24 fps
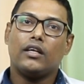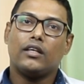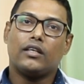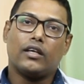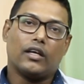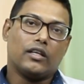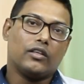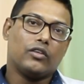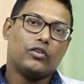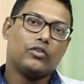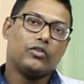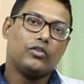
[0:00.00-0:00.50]

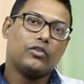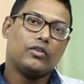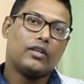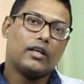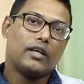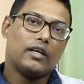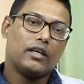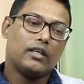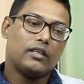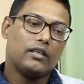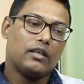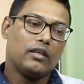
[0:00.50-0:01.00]
সাধারণত
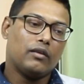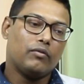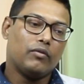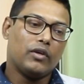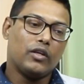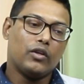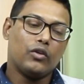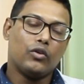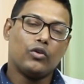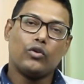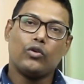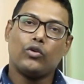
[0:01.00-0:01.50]
দেখা যায়
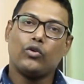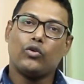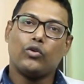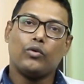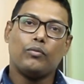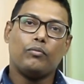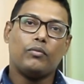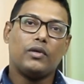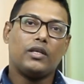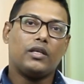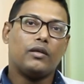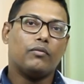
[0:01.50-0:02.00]
মেরুদণ্ড
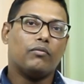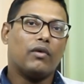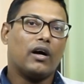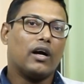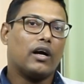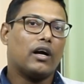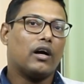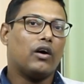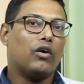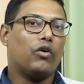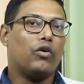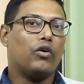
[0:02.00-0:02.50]
খুব বেশি
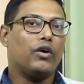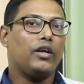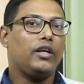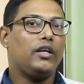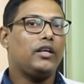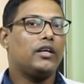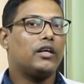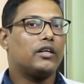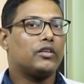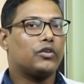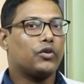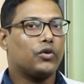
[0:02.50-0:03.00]
বাঁকা হয়ই
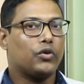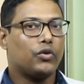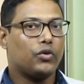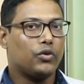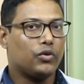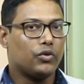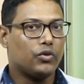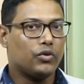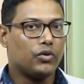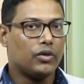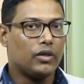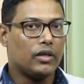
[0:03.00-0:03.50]
না
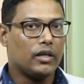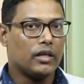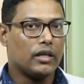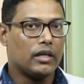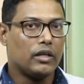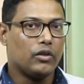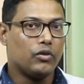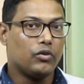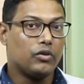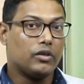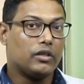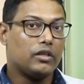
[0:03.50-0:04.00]
তখনও
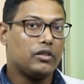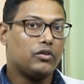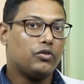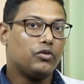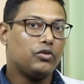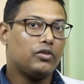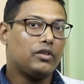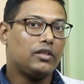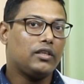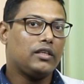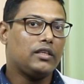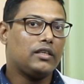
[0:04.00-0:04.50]
কিন্তু কিছু
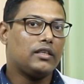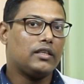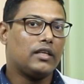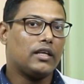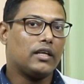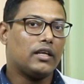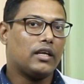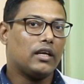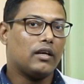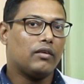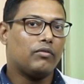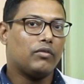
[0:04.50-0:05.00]
জিনিস
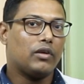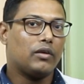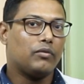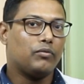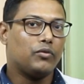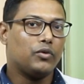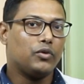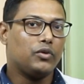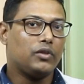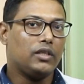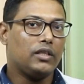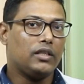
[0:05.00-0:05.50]
দেখে আমরা
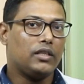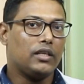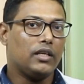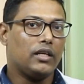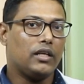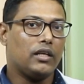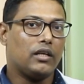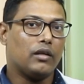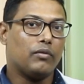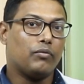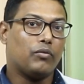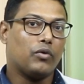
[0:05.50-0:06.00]
বুঝি যে
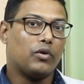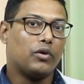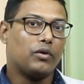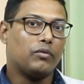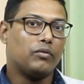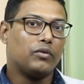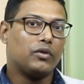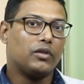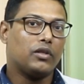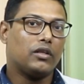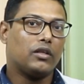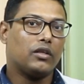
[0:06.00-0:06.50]
এটা
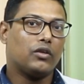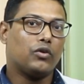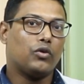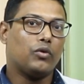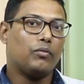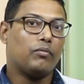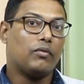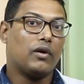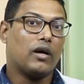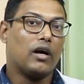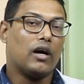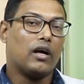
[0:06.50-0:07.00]
পরবর্তীতে
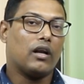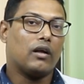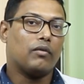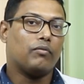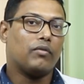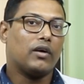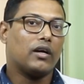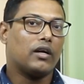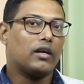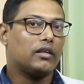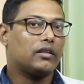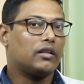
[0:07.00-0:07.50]
খুব খারাপ
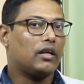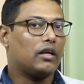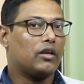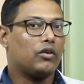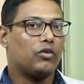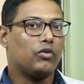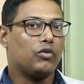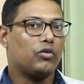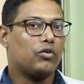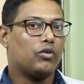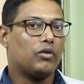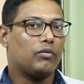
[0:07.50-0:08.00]
আকার
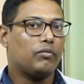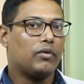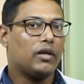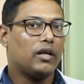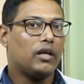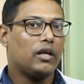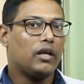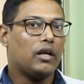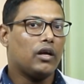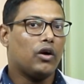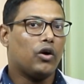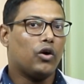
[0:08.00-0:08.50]
ধারণ করবে
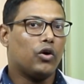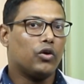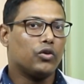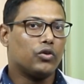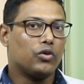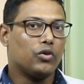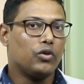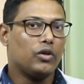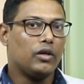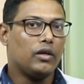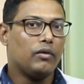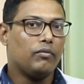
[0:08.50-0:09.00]

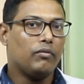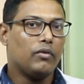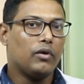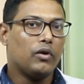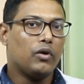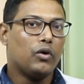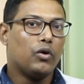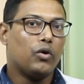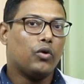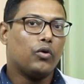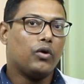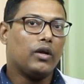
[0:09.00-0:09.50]
অতএব
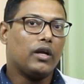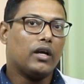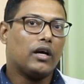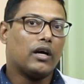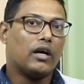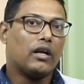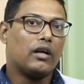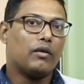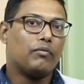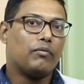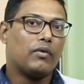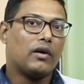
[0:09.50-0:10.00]
ওই
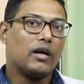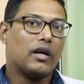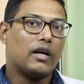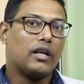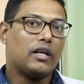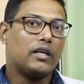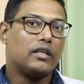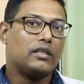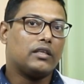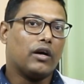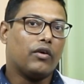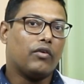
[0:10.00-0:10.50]
খারাপ
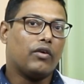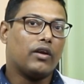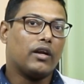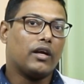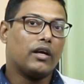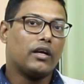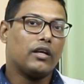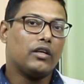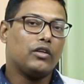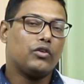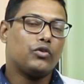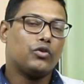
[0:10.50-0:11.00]
আকারে যাওয়ার
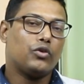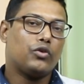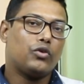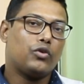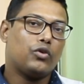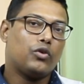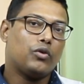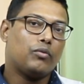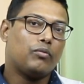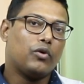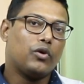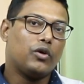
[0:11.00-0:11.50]
আগেই
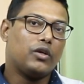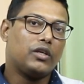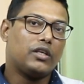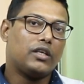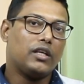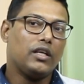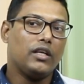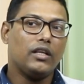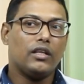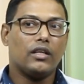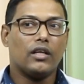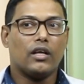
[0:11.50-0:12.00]
ছোট্ট
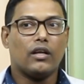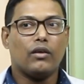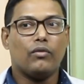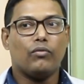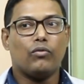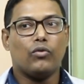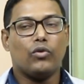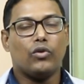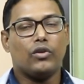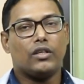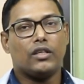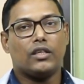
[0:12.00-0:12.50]
বয়সেই তার
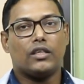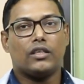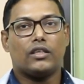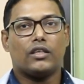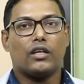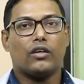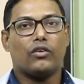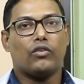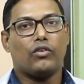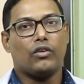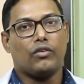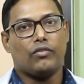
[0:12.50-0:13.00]
মূল
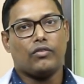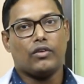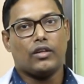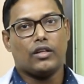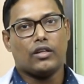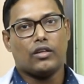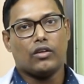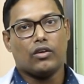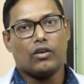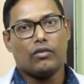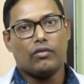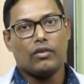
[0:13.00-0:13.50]
চিকিৎসা করে
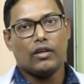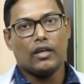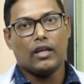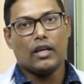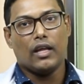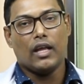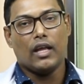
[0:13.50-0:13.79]
ফেলতে হবে